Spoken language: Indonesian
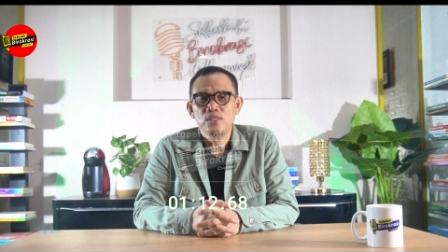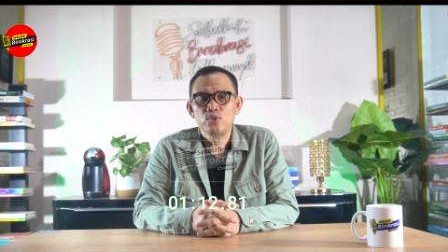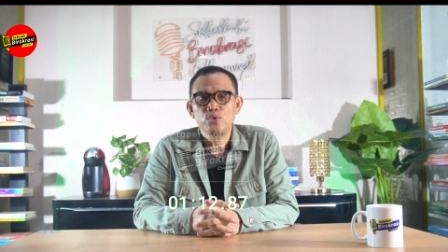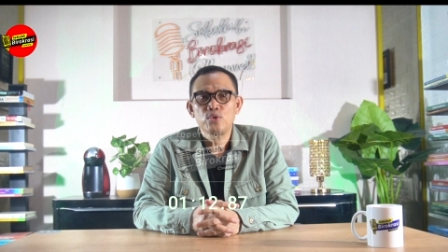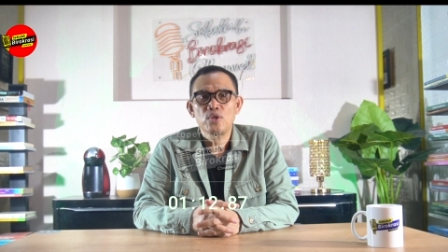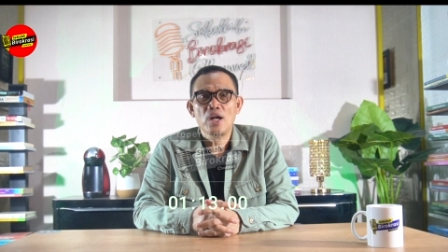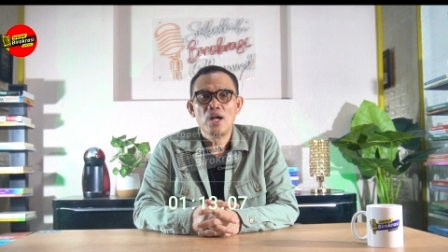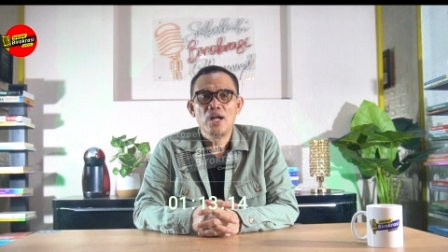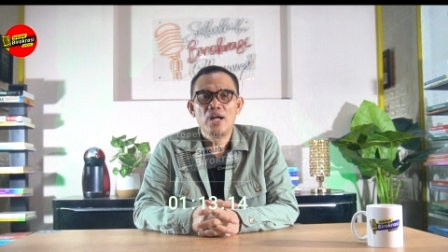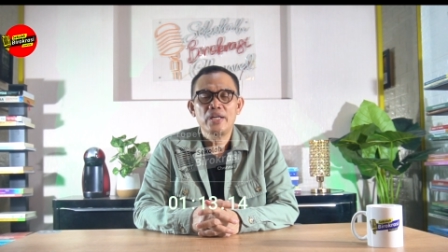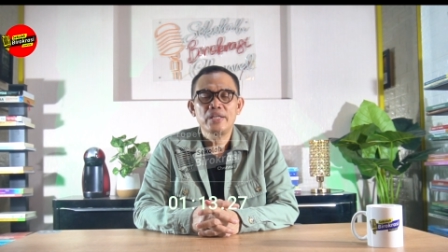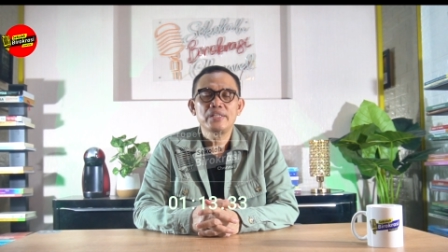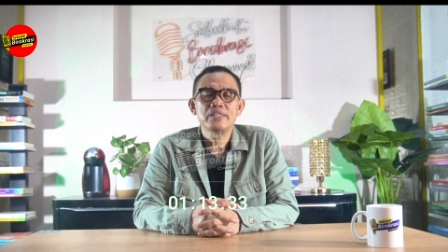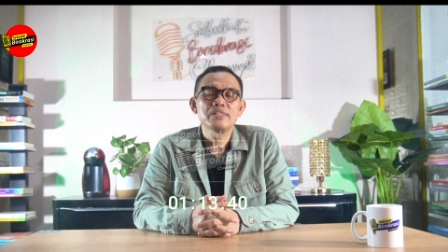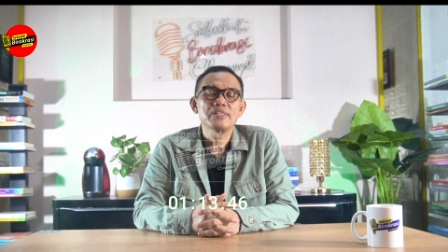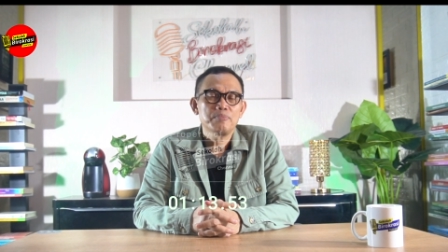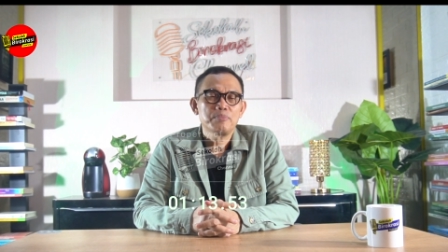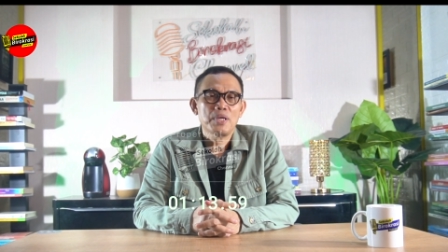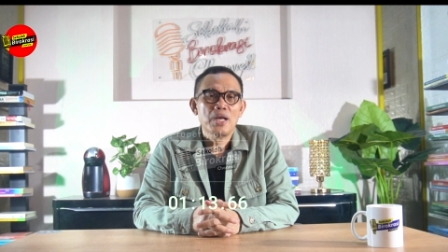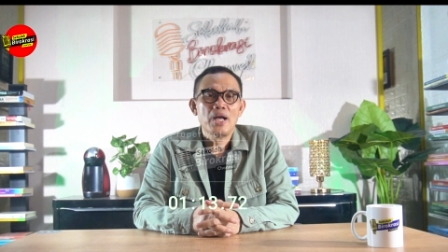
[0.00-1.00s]

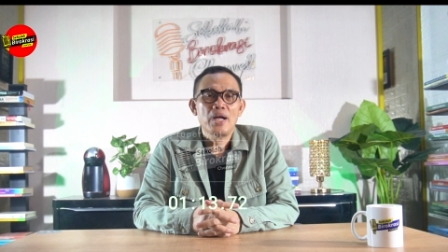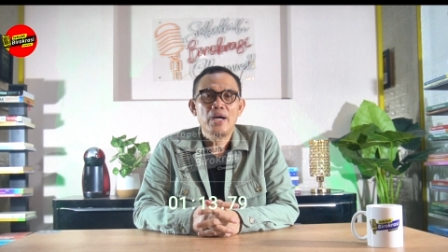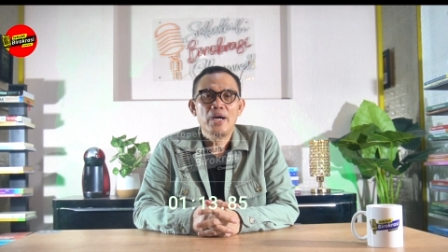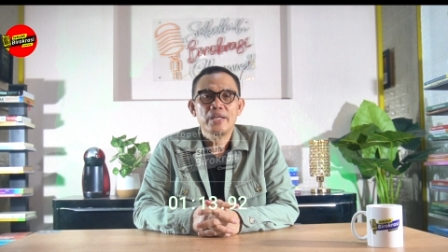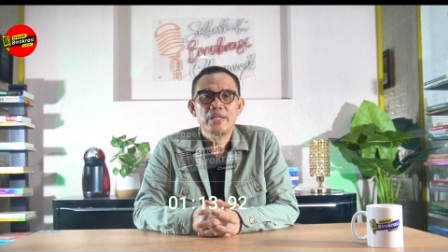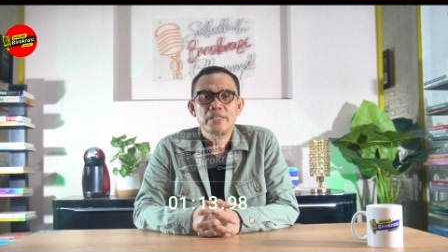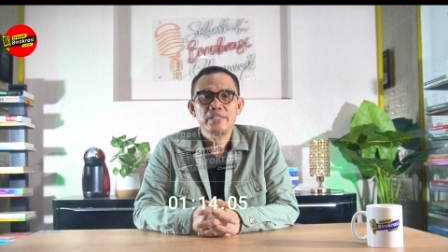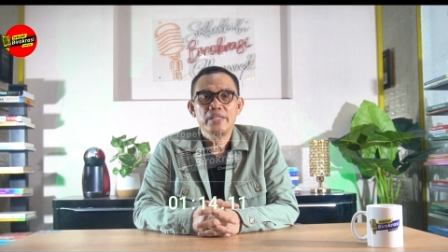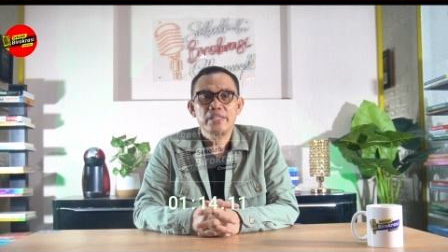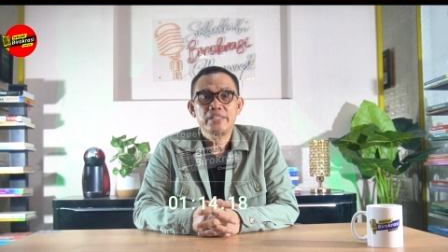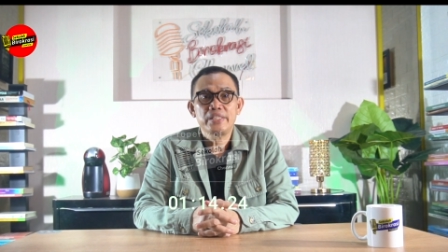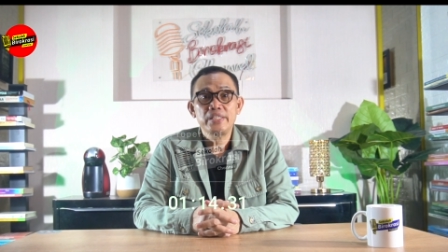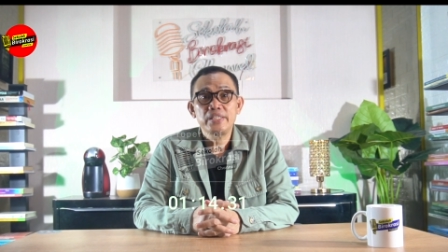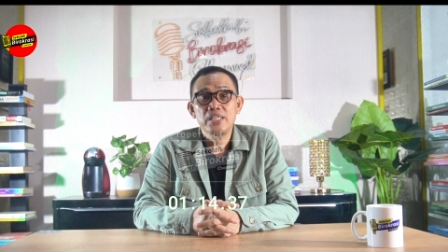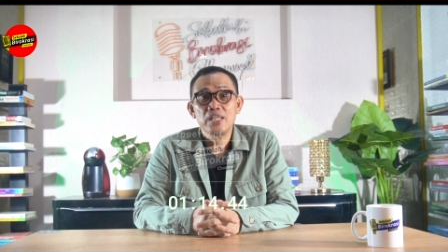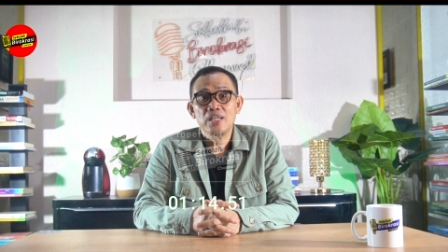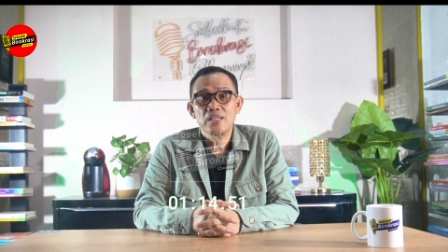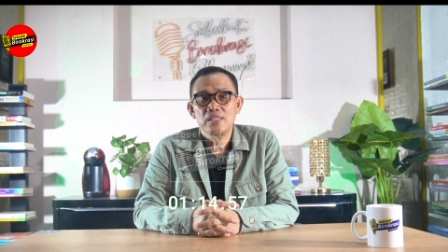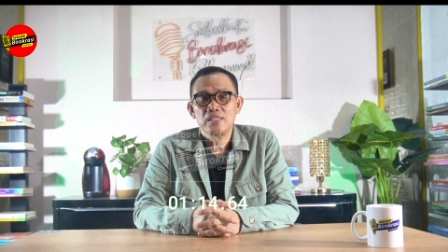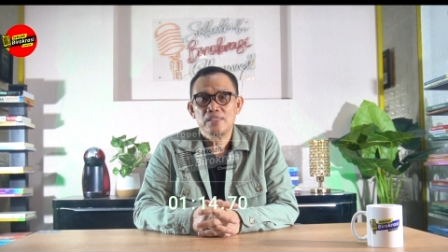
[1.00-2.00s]
dugaan pelanggaran
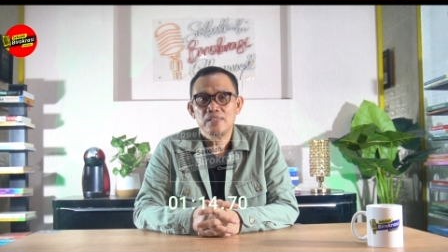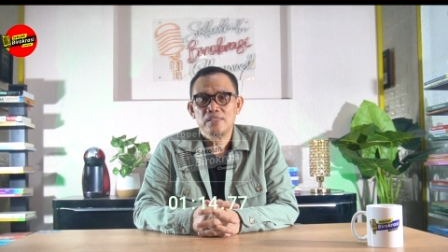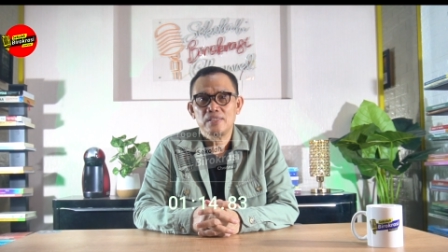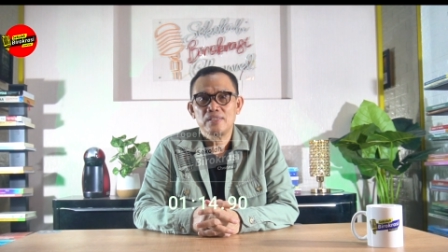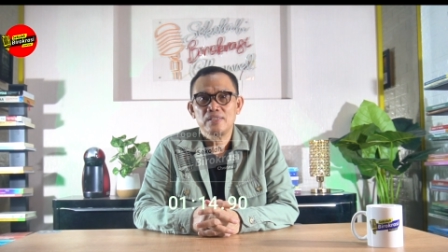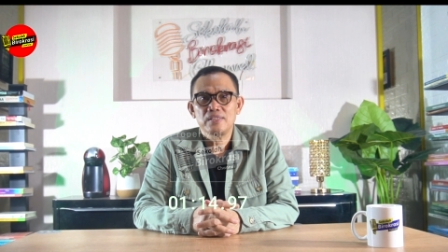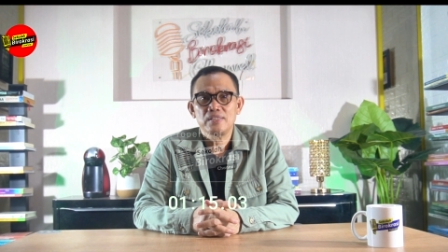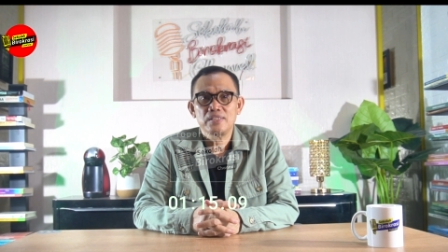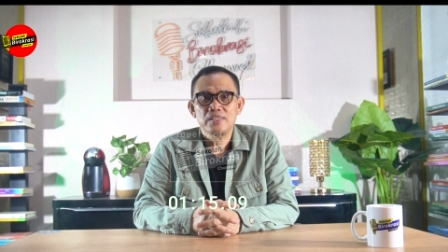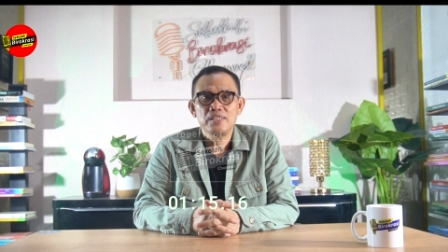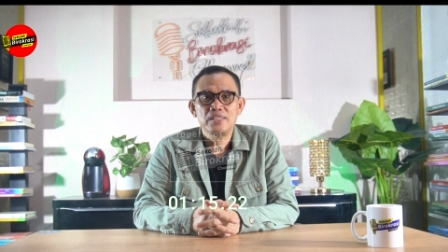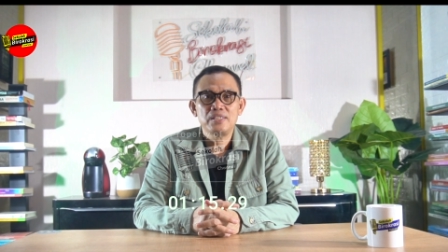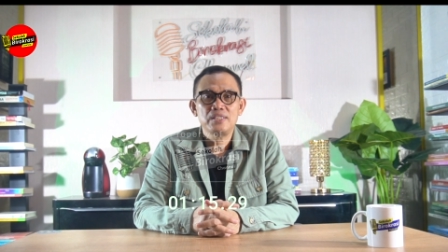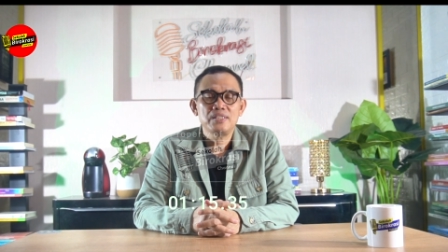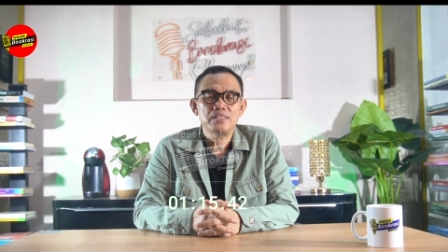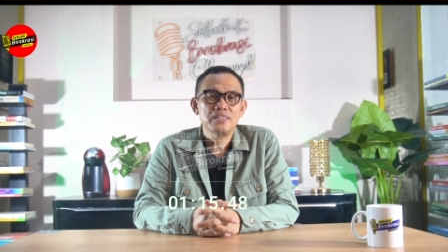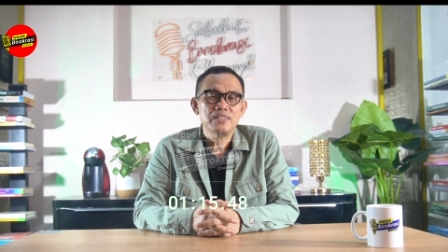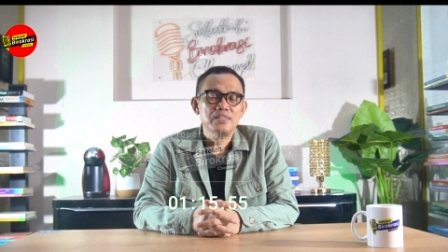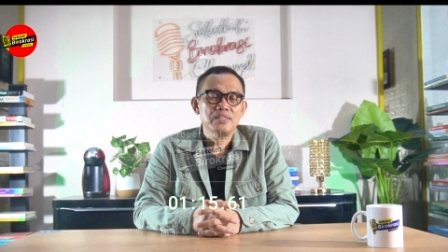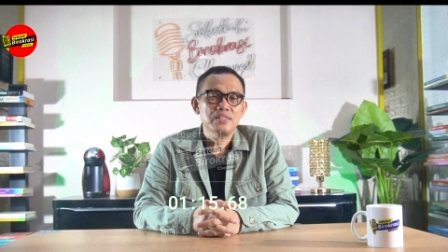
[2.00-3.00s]
etika
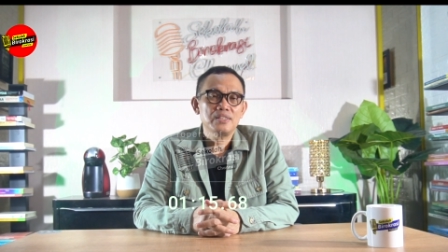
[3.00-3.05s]
di